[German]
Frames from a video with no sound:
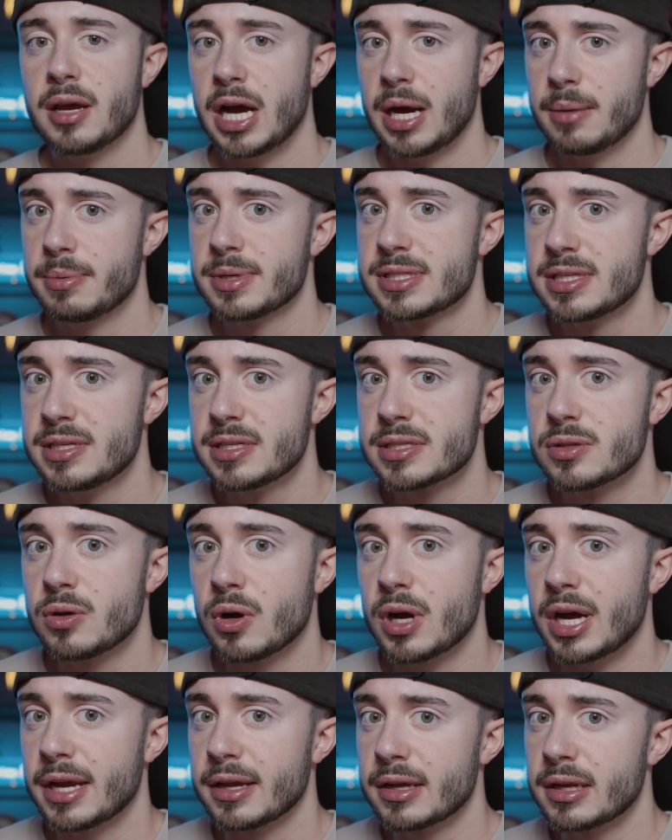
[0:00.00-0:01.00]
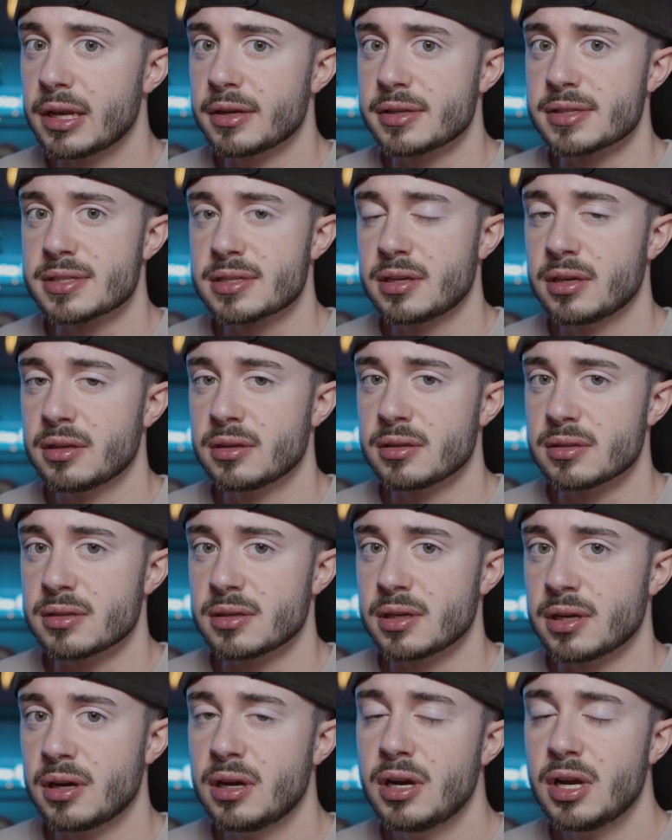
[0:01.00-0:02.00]
aber sie ist noch ein kleines Kind,
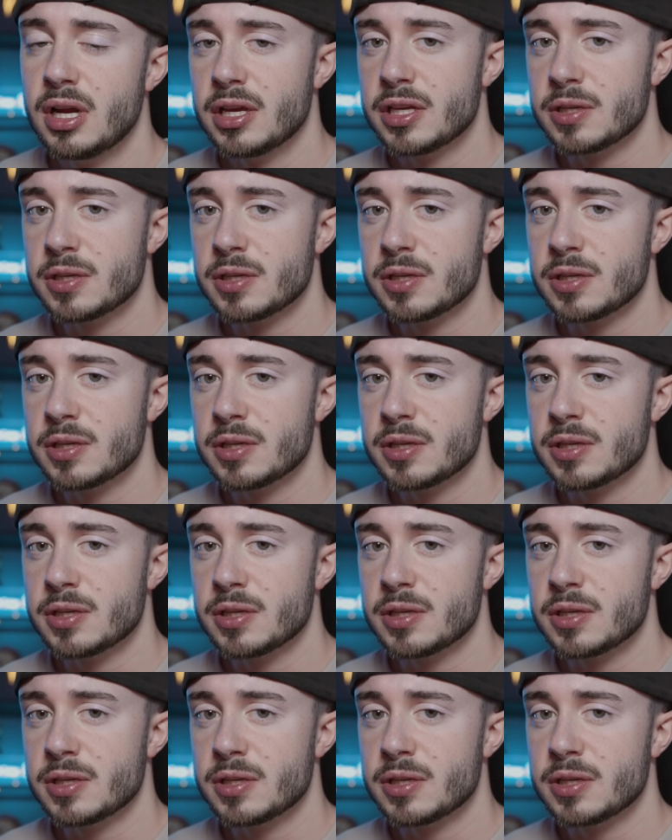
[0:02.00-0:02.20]
ja.